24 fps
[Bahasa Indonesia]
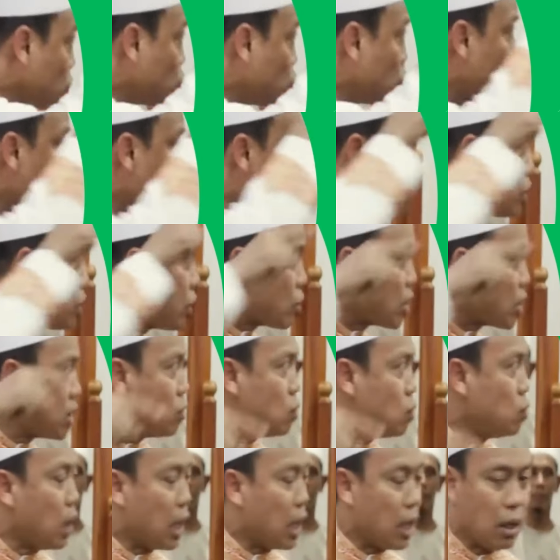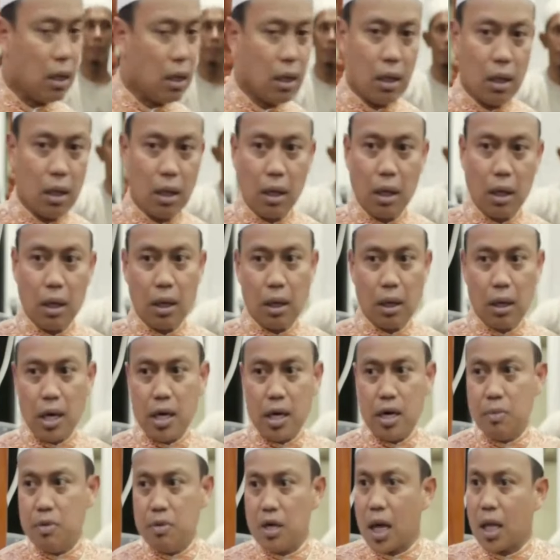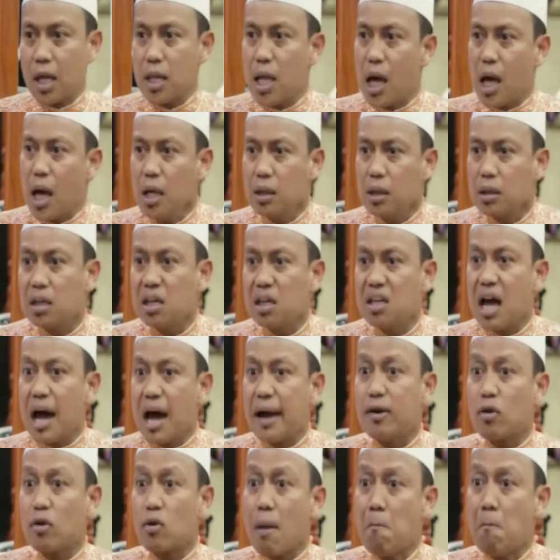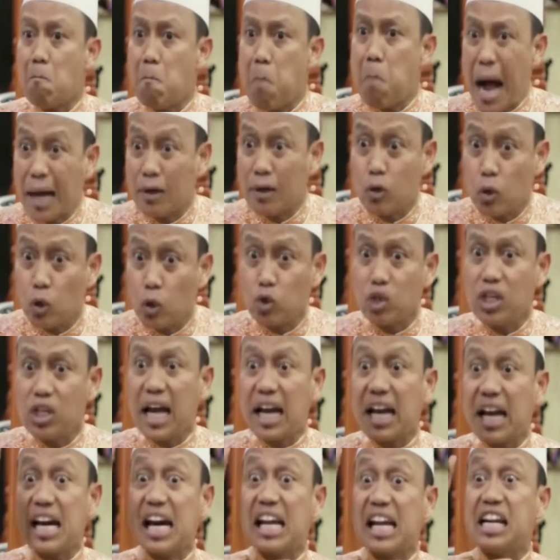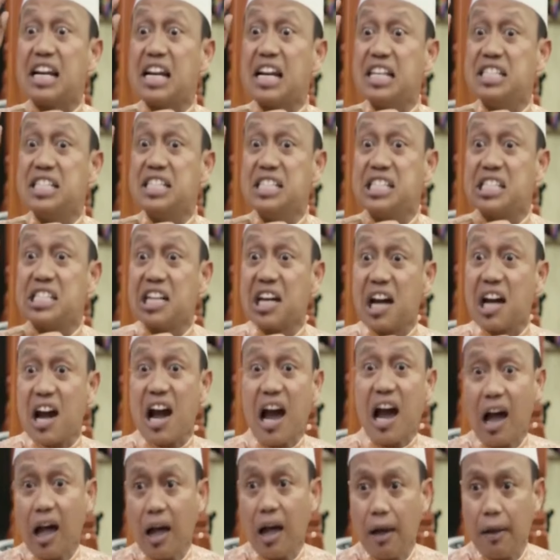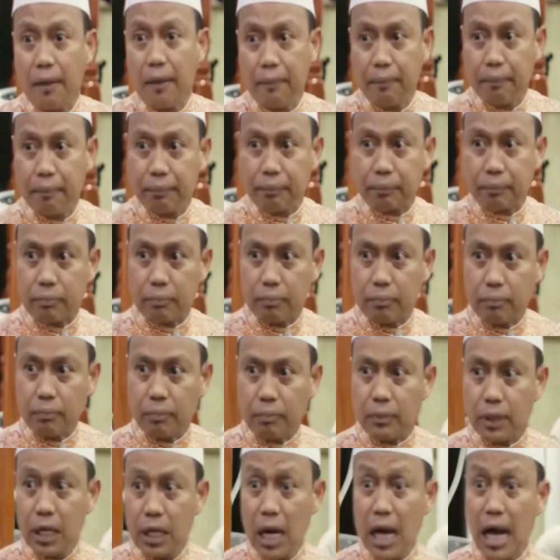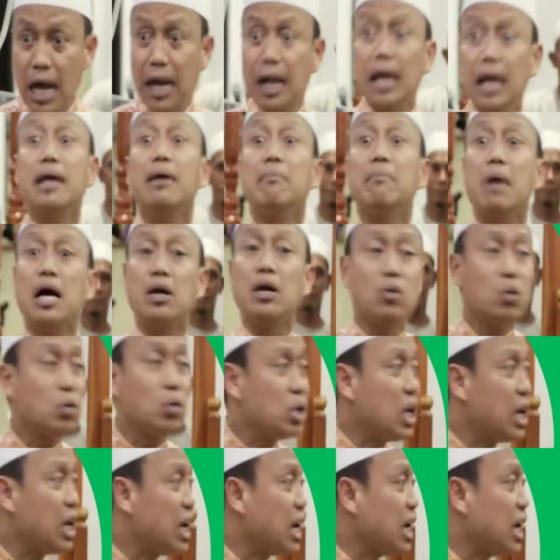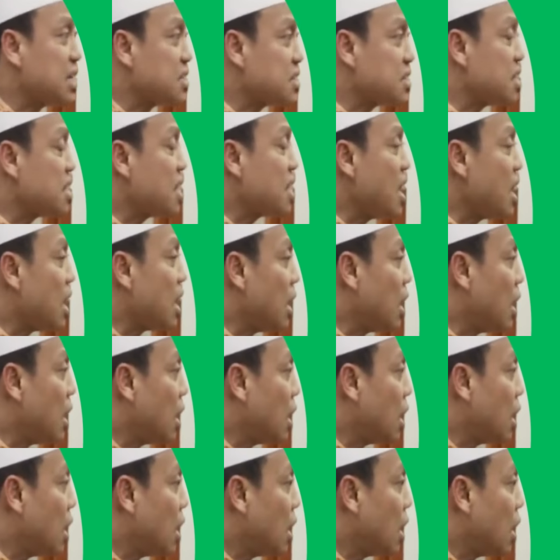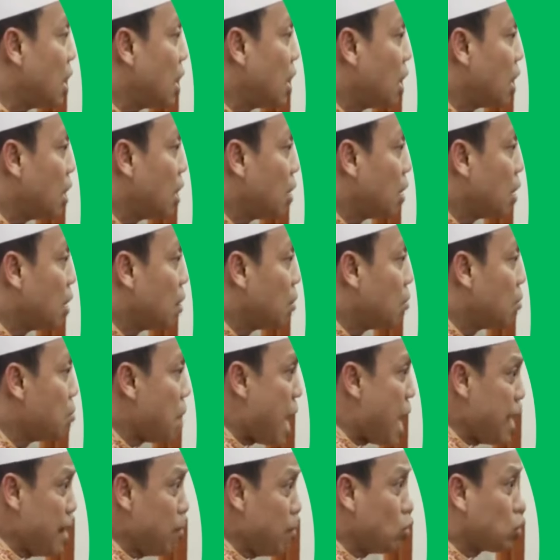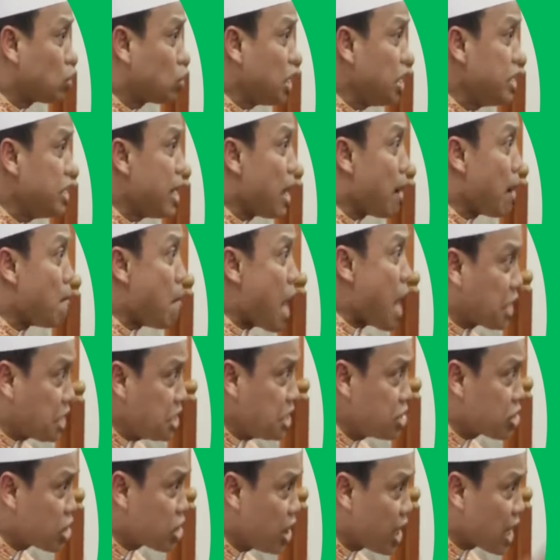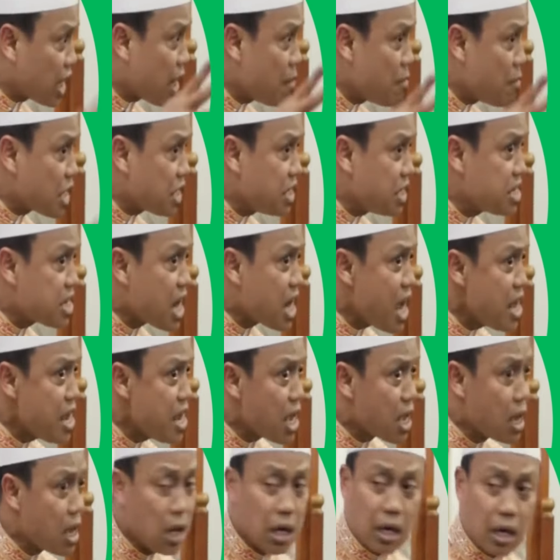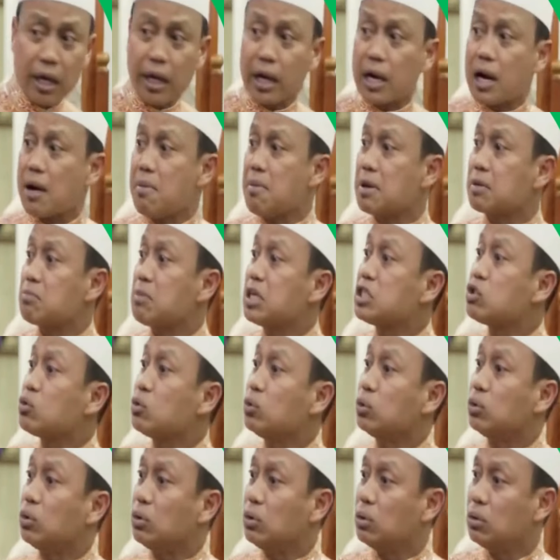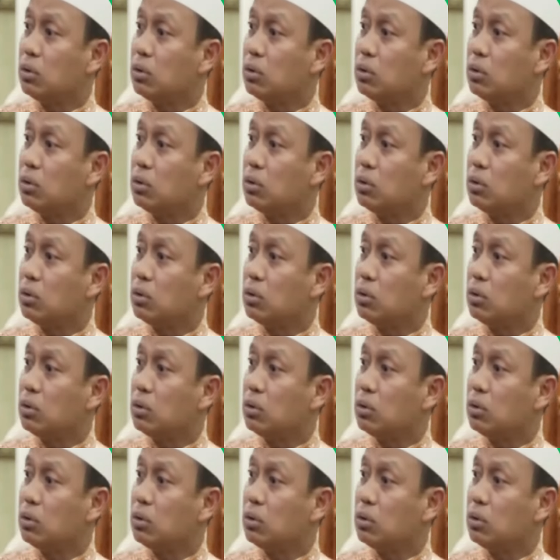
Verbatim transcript: itu kuburnya orang tua. Dan demi Allah tidak ada orang bangkrut gara-gara rajin sedekah. Ada yang bangkrut gara-gara sedekah. Mana buktinya? Makin sedekah makin kaya. Eh, Rahmat Masud.